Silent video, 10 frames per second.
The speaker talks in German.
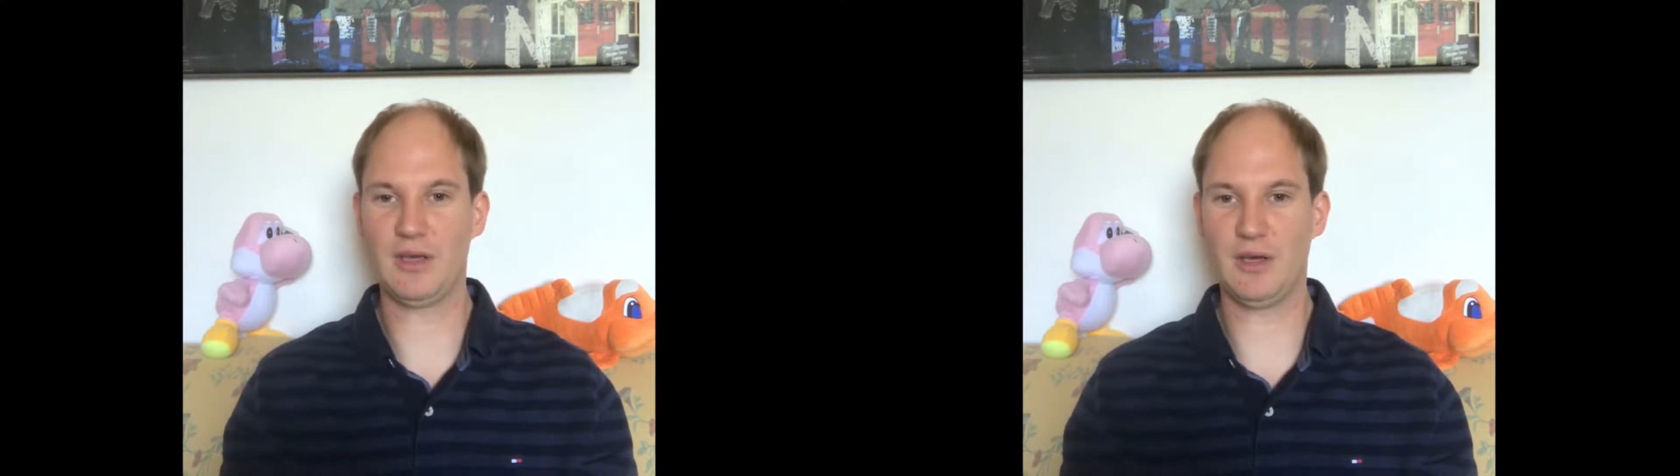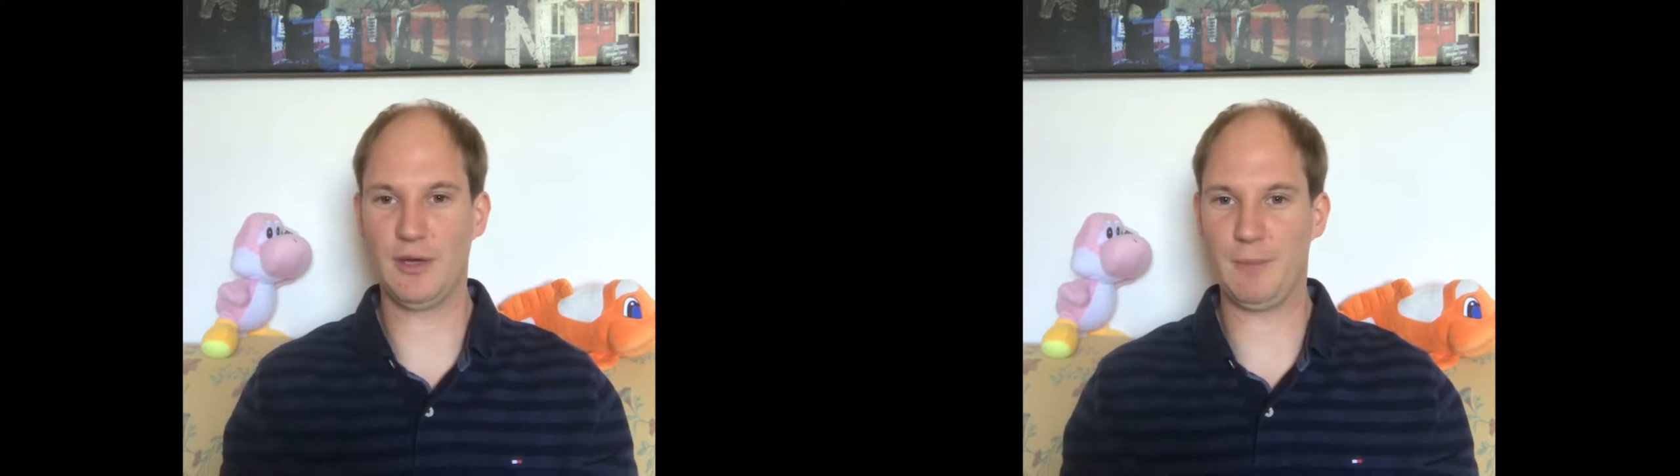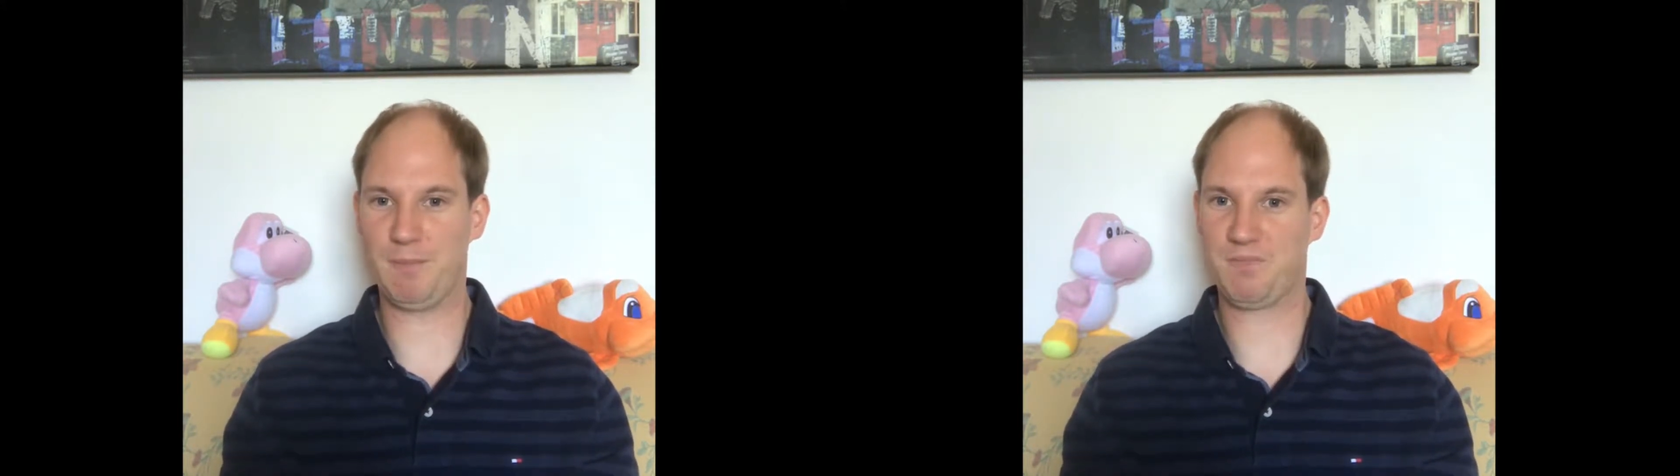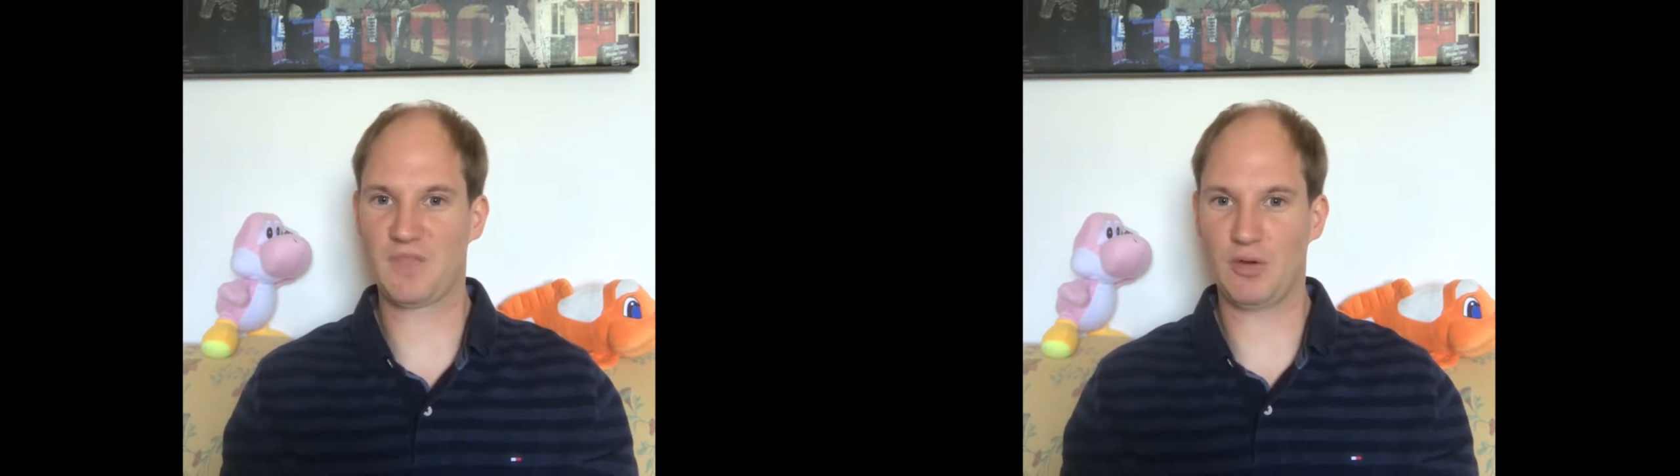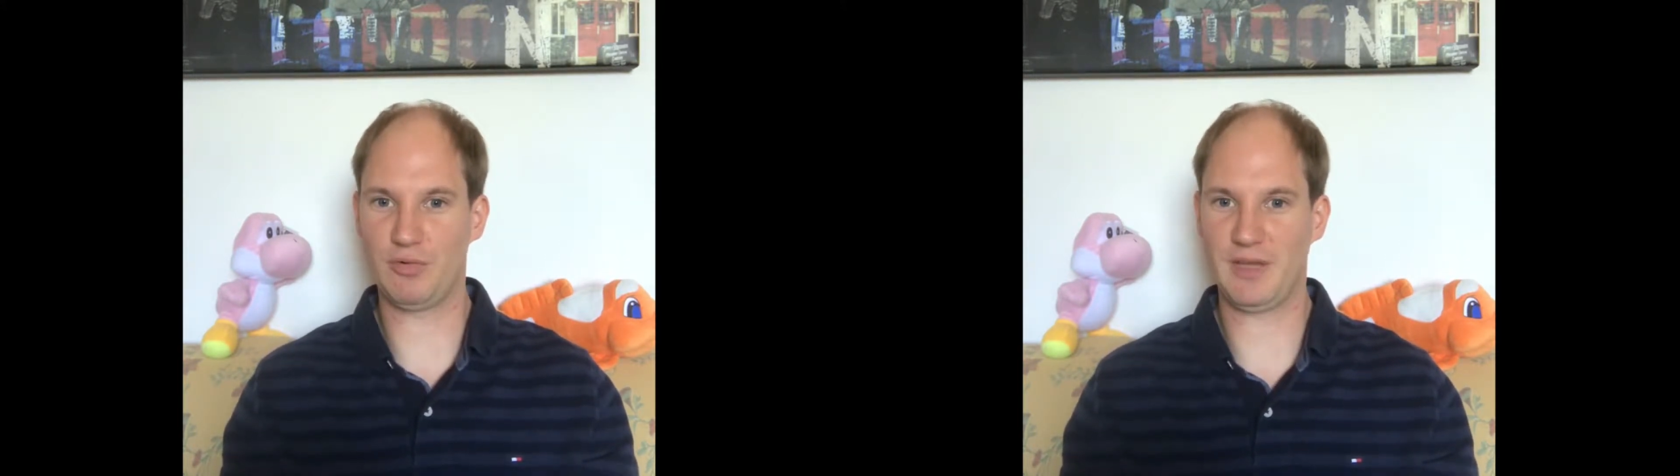Ähm,
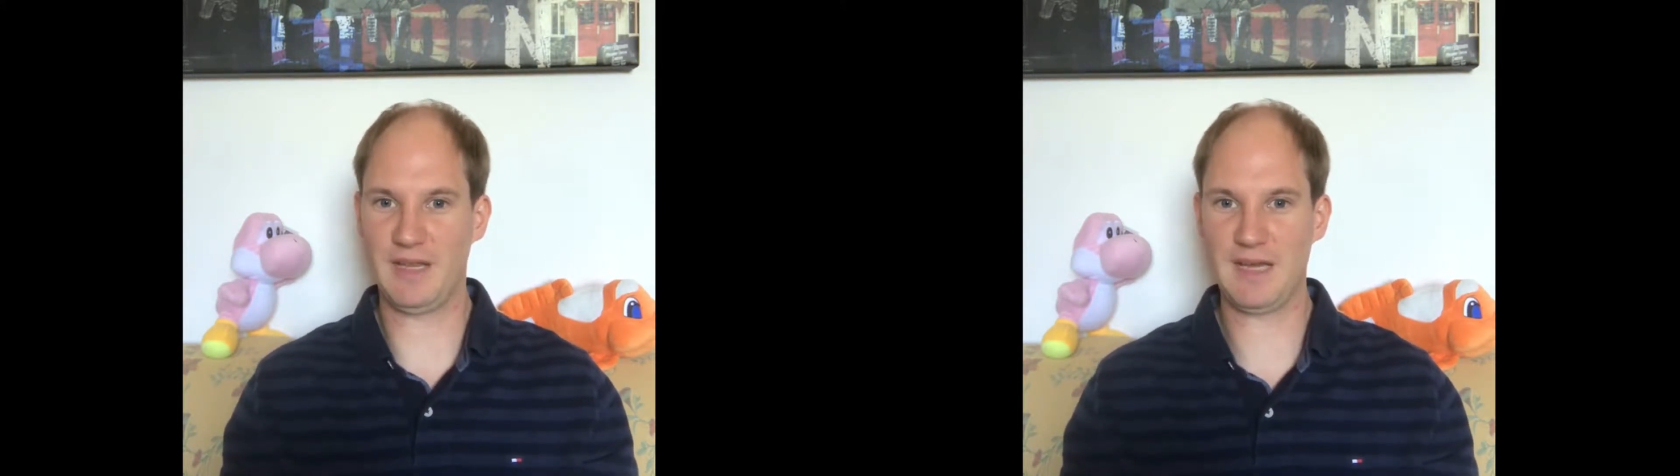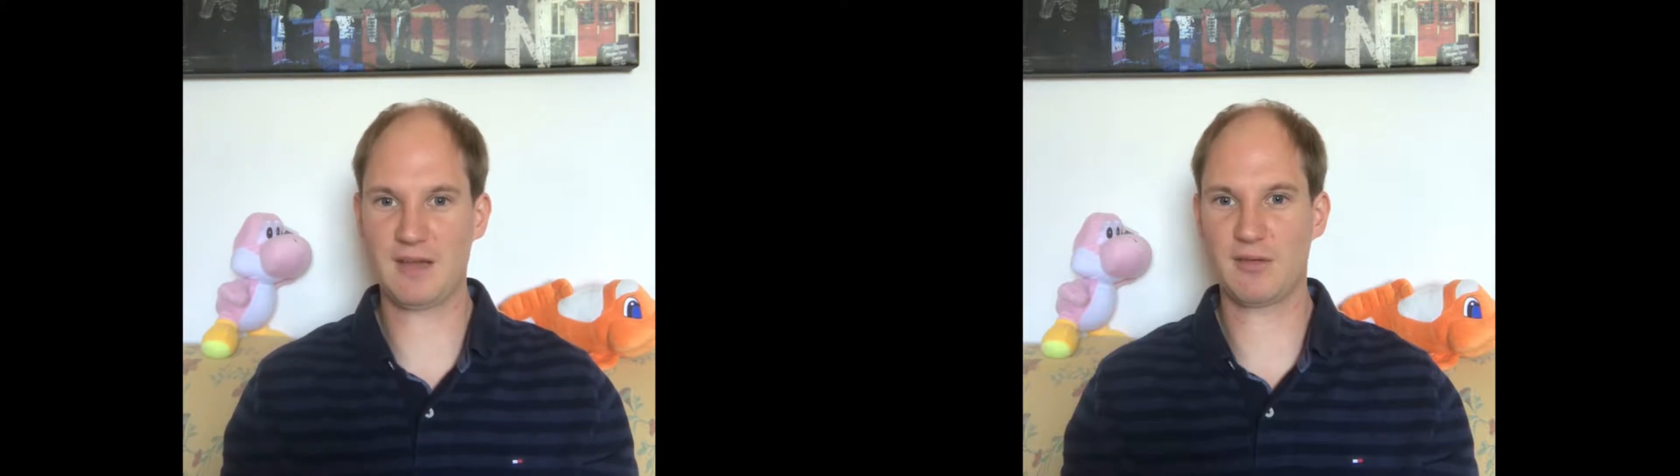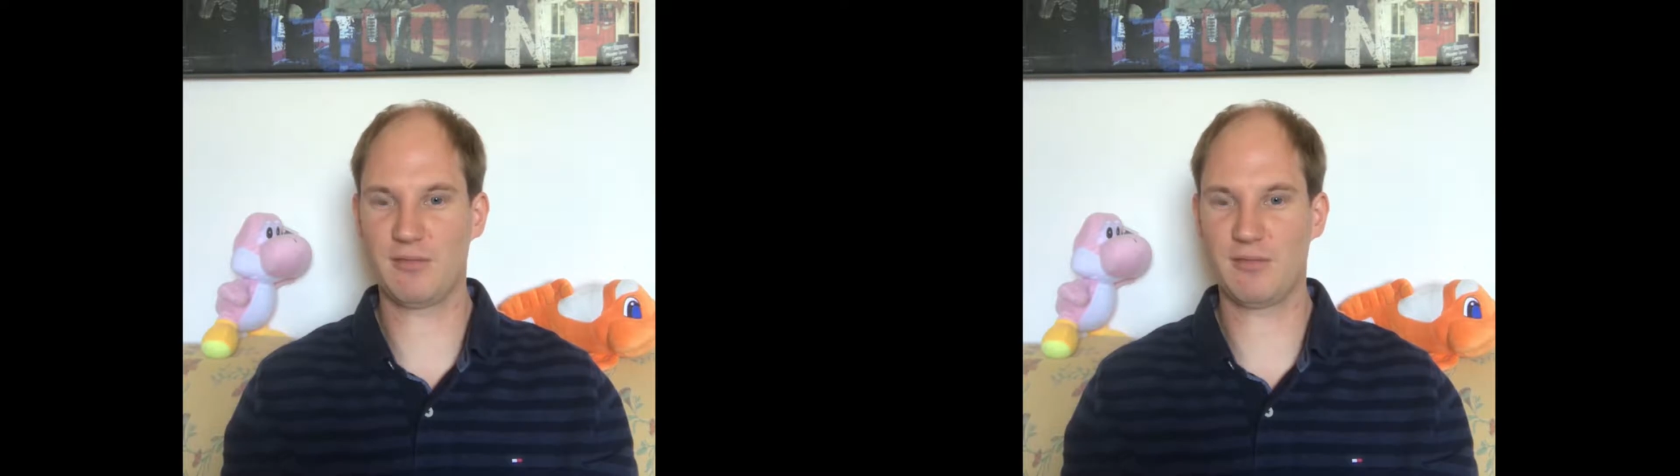und danach